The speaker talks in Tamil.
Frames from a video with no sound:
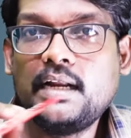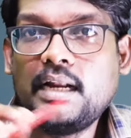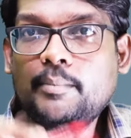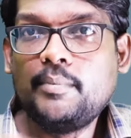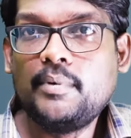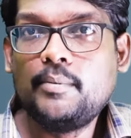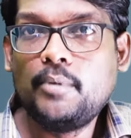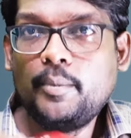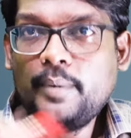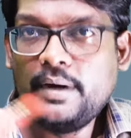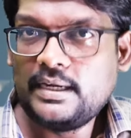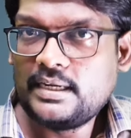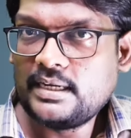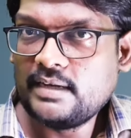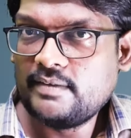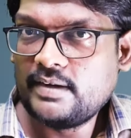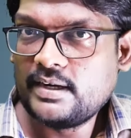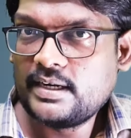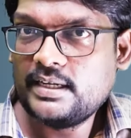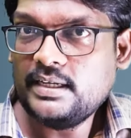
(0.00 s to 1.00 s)
நம்ம மொபைல்
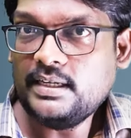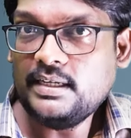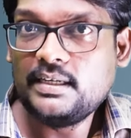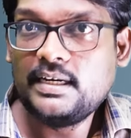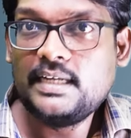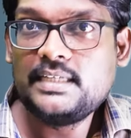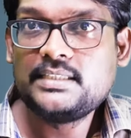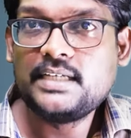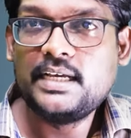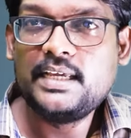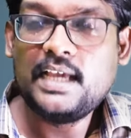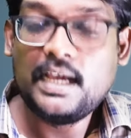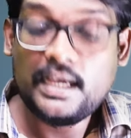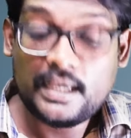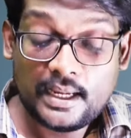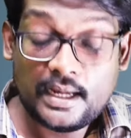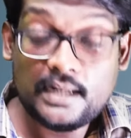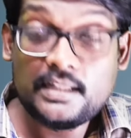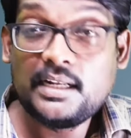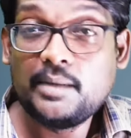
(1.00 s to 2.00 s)
டவருக்கு ரீச் ஆகி
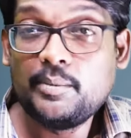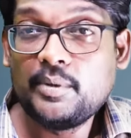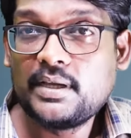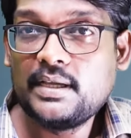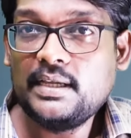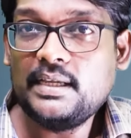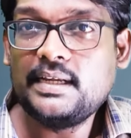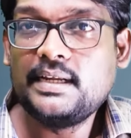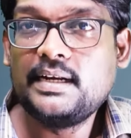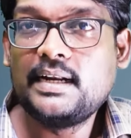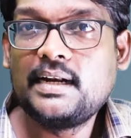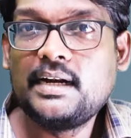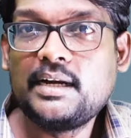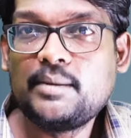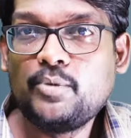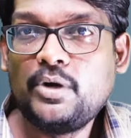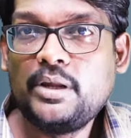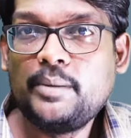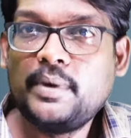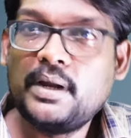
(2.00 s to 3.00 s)
அங்கேருந்து நமக்கு
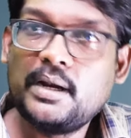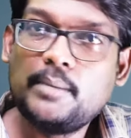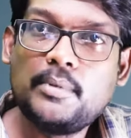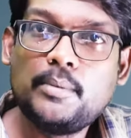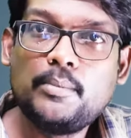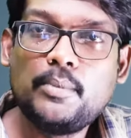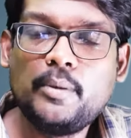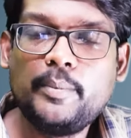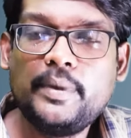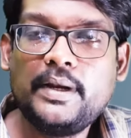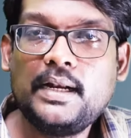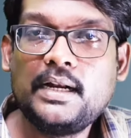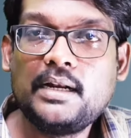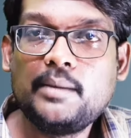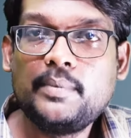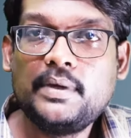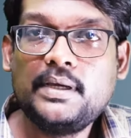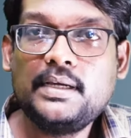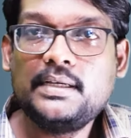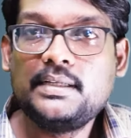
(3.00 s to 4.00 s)
இன்டர்நெட் மூலிமா நம்ம மொபைலில்
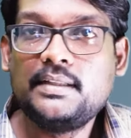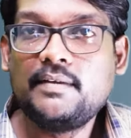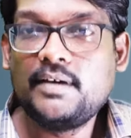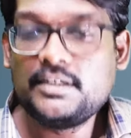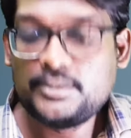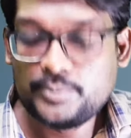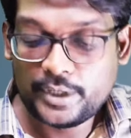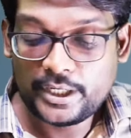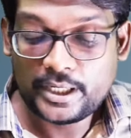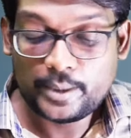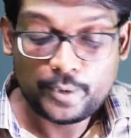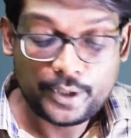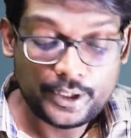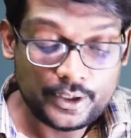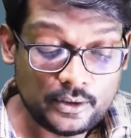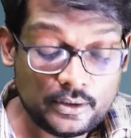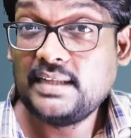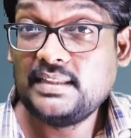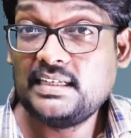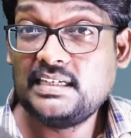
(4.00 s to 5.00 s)
நம்ம இதை வாட்ச் பண்ணிக்க
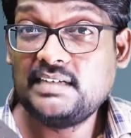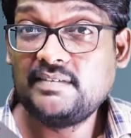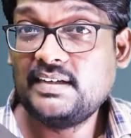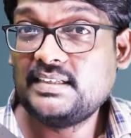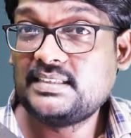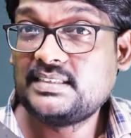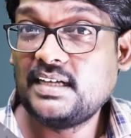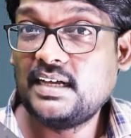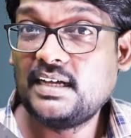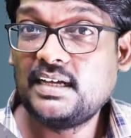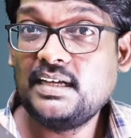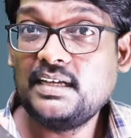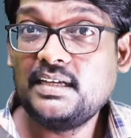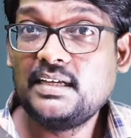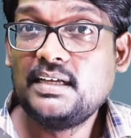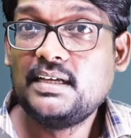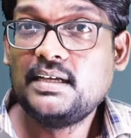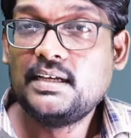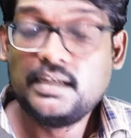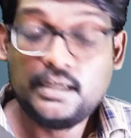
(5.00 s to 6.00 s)
முடியும் இந்த டிவைஸ்க்காக
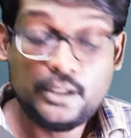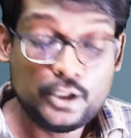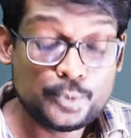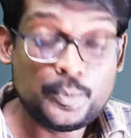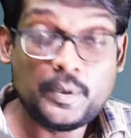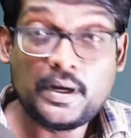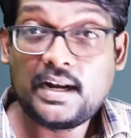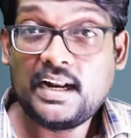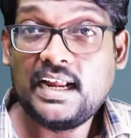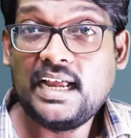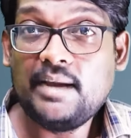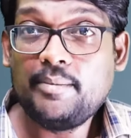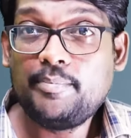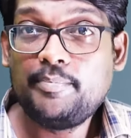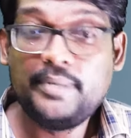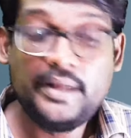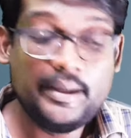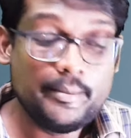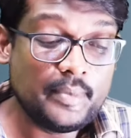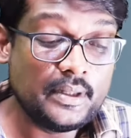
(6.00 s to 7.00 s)
யூஸ் பண்ணுற
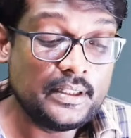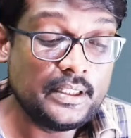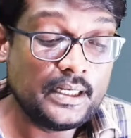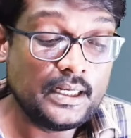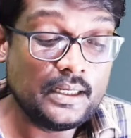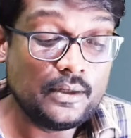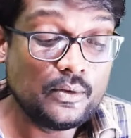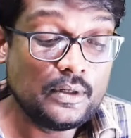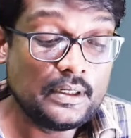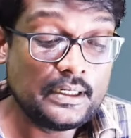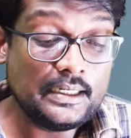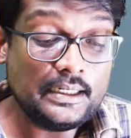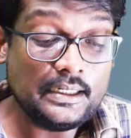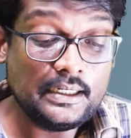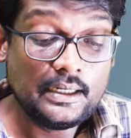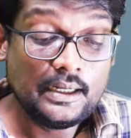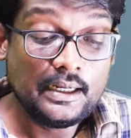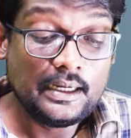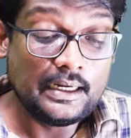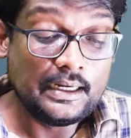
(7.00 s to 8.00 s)
ஆப் நேம் பார்த்தீங்கன்னா உங்களுக்கு
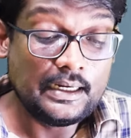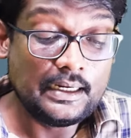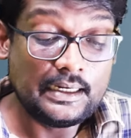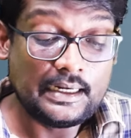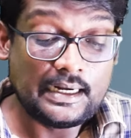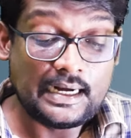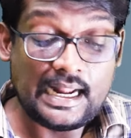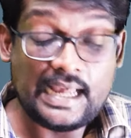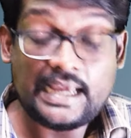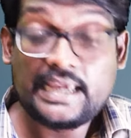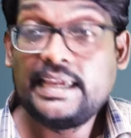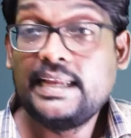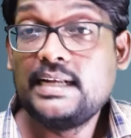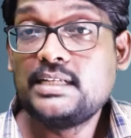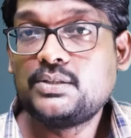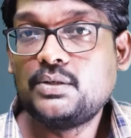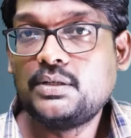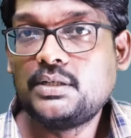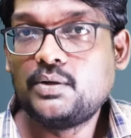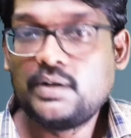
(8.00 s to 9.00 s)

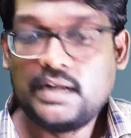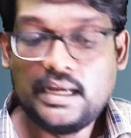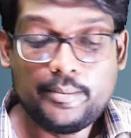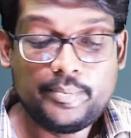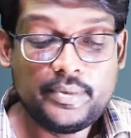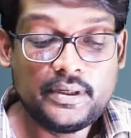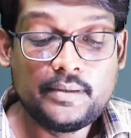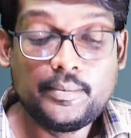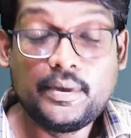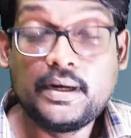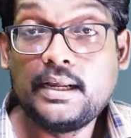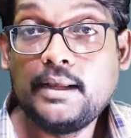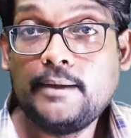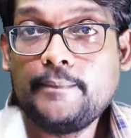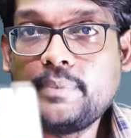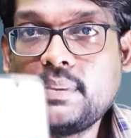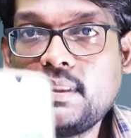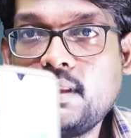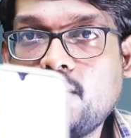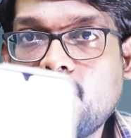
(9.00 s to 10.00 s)
ட்ராக்கின்னு சொல்லிட்டு ஒரு ஆப் இங்கே பாருங்கள்
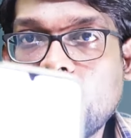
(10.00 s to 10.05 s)
நான்